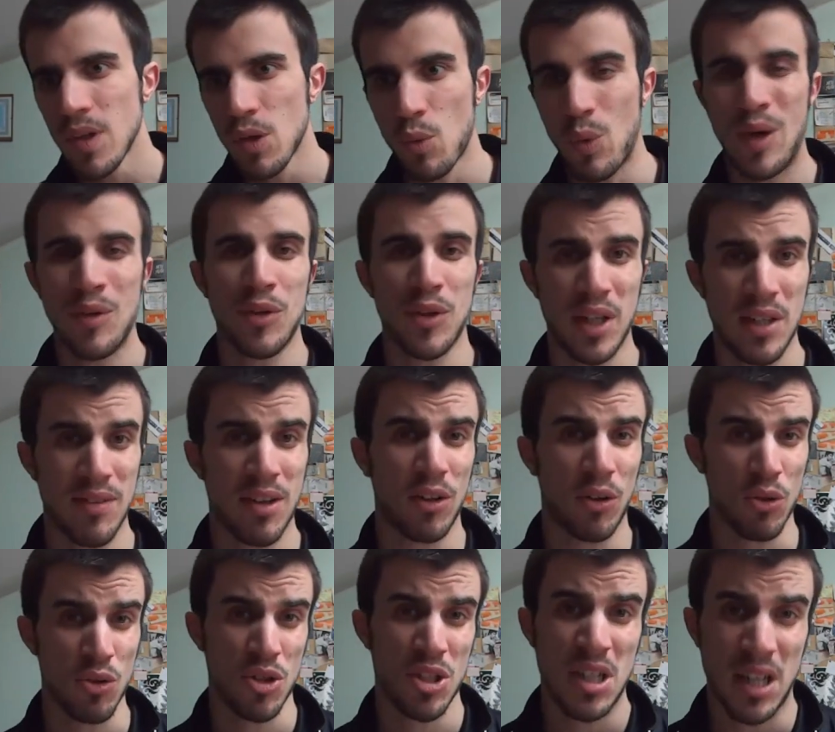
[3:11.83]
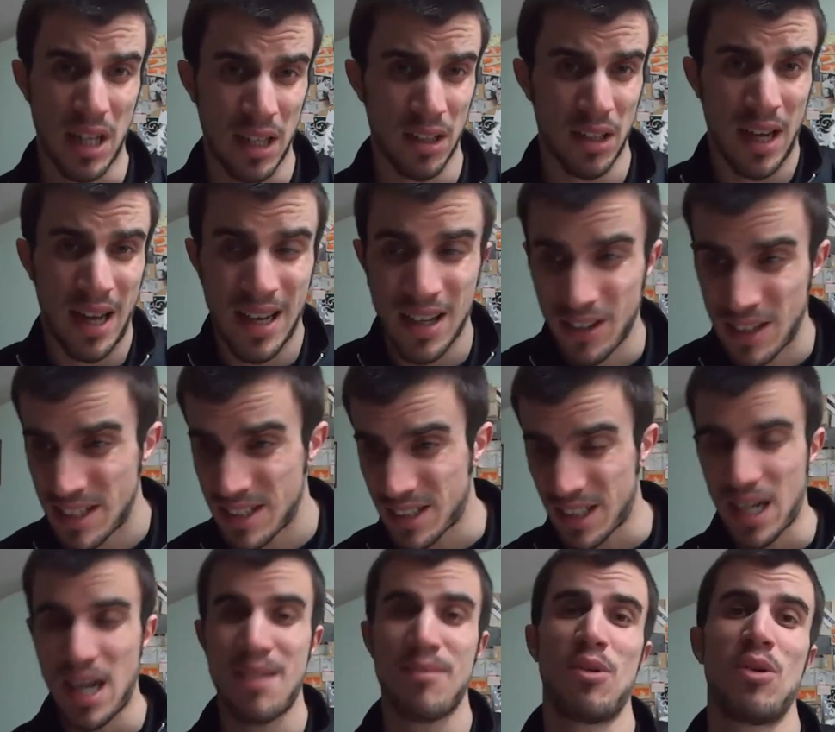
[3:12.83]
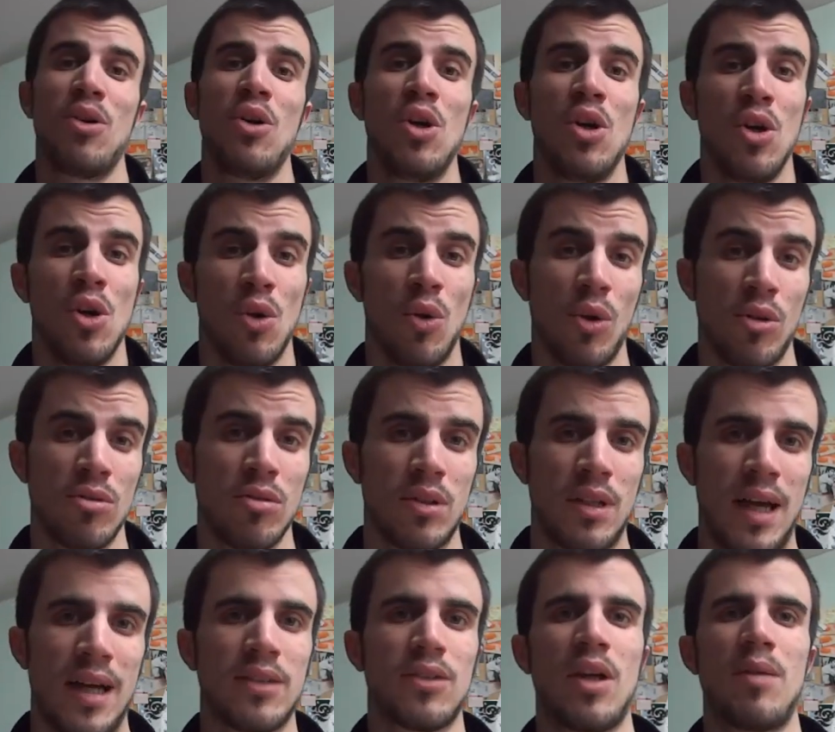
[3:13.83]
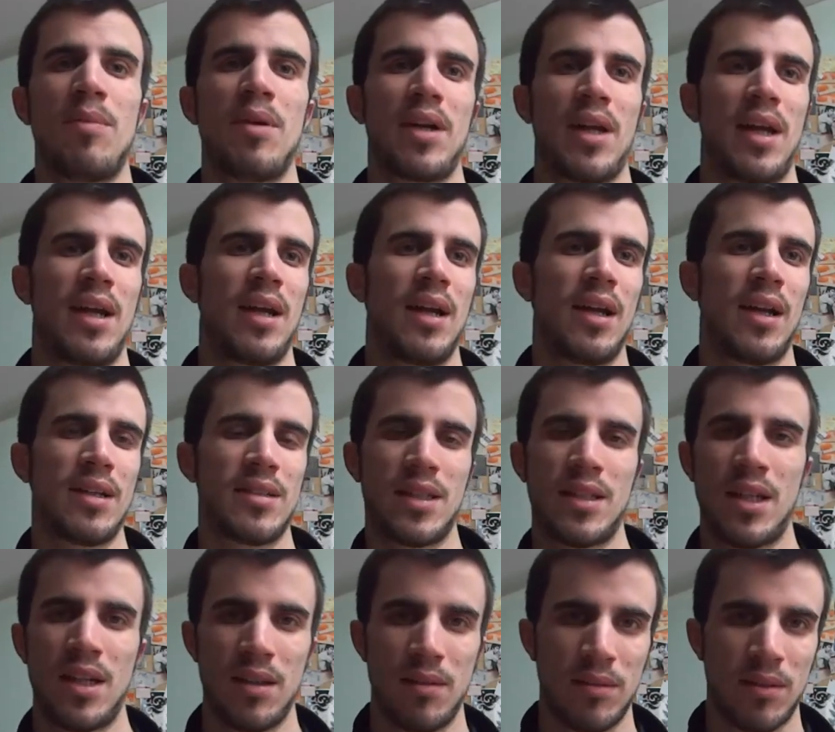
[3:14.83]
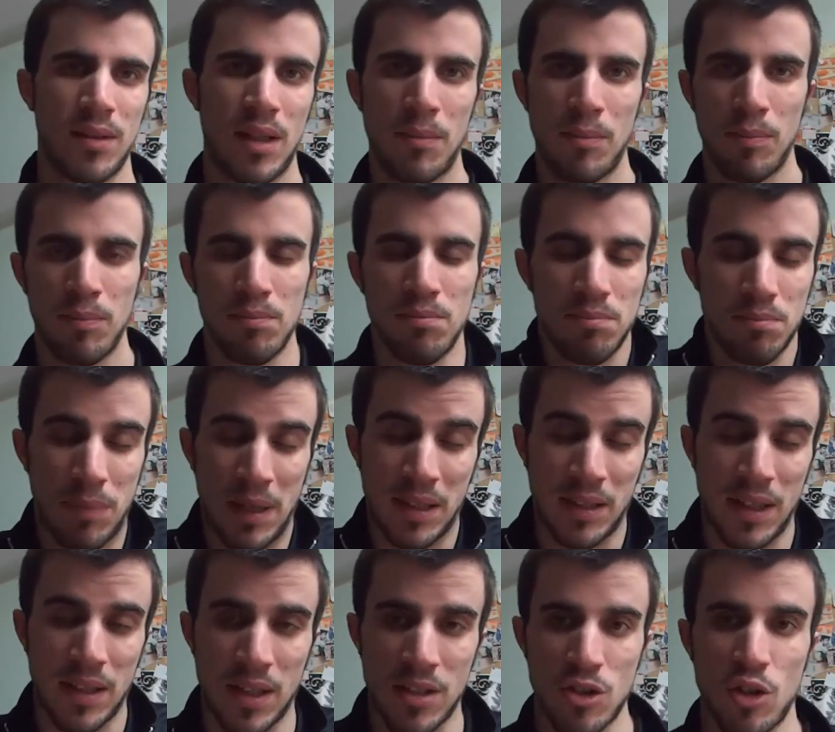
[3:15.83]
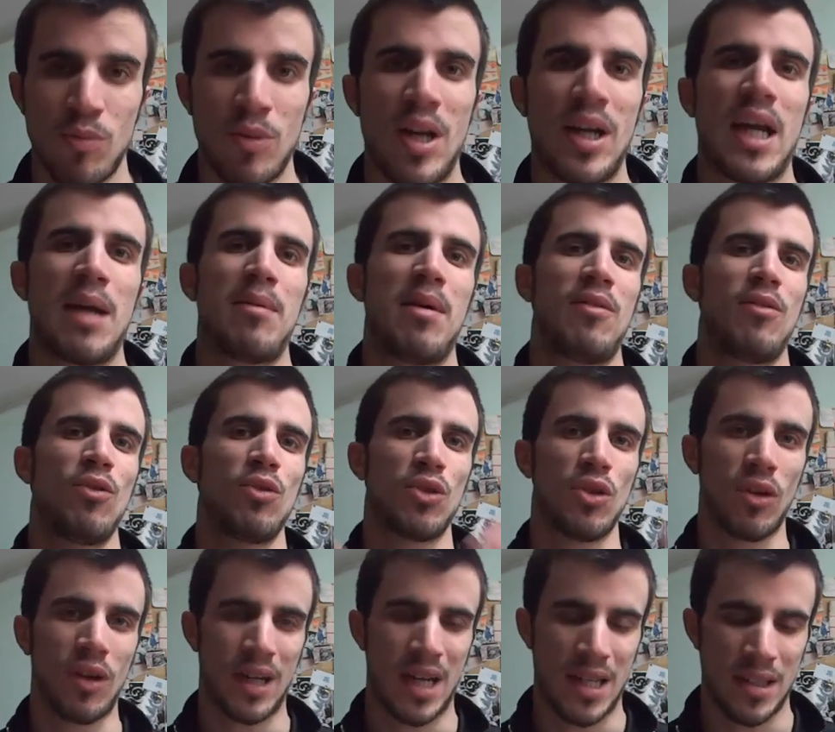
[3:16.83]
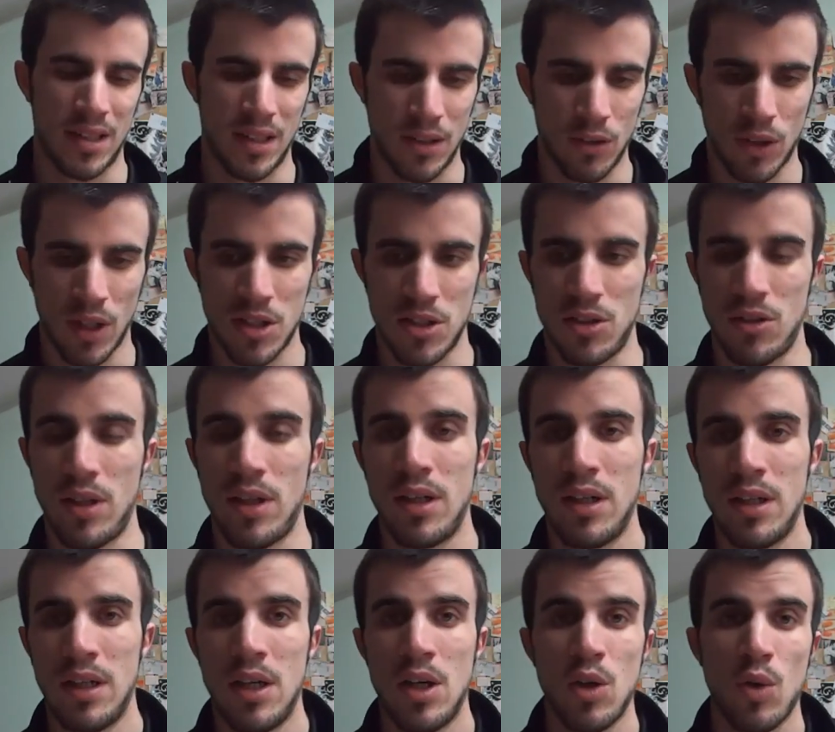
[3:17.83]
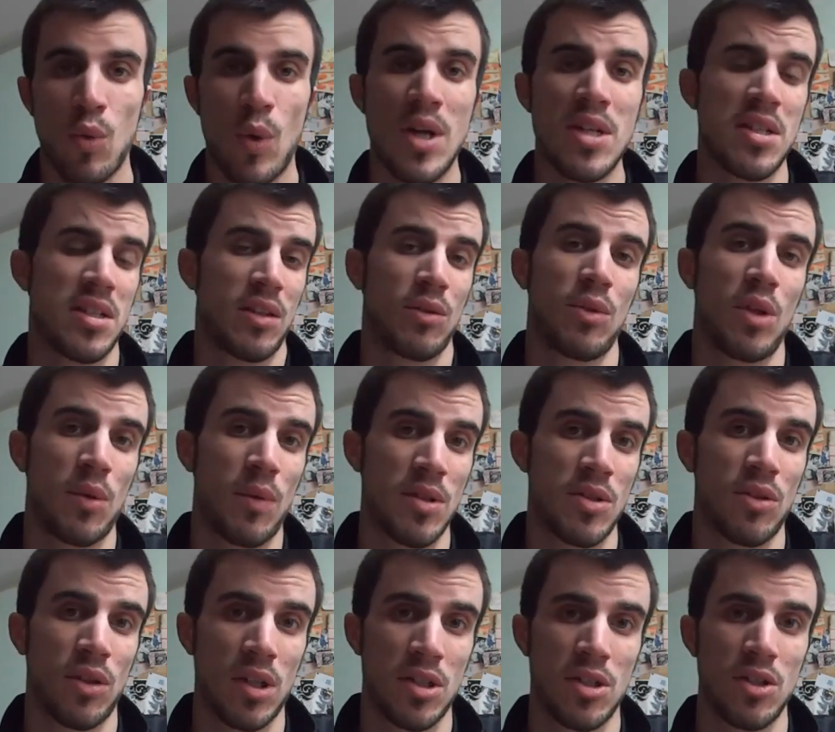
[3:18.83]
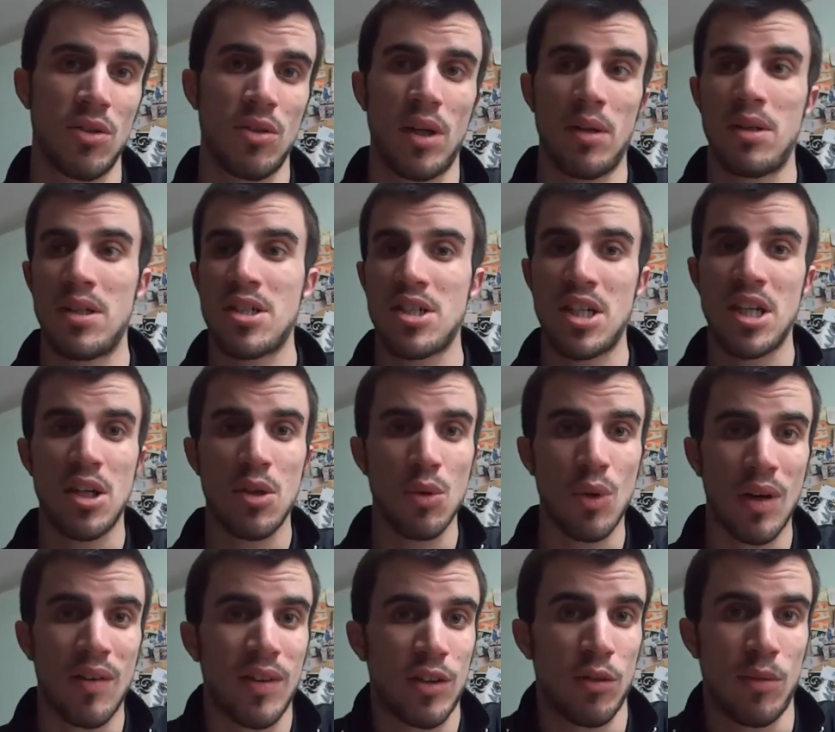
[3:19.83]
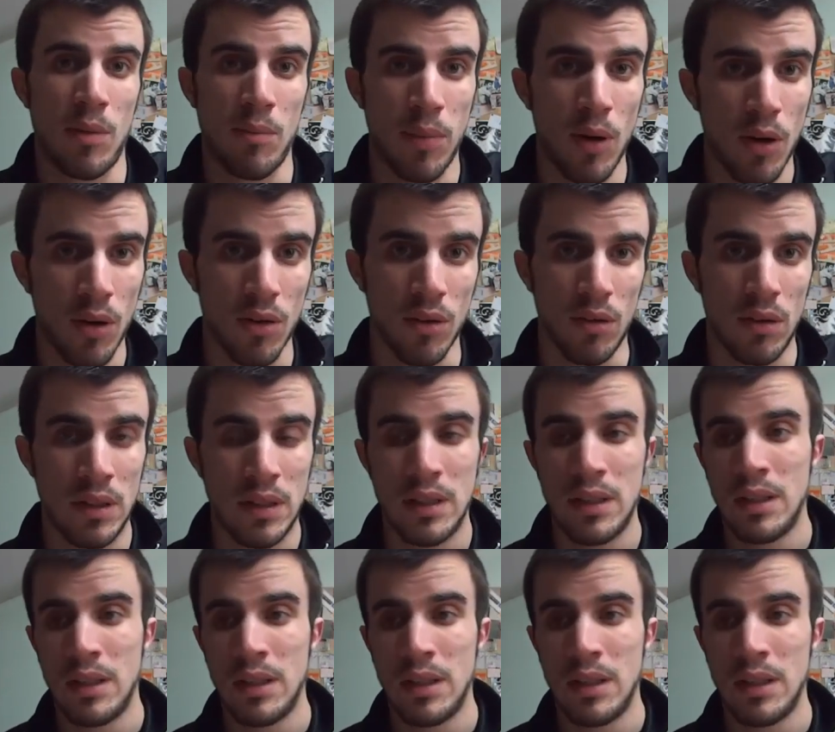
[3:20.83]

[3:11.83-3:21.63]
quando arriva così all'estremo un risultato è perché restando la partita insomma non è che aveva avuto grandi occasioni. Questa è stata una di queste occasioni, Sirigu ha fatto ben poco,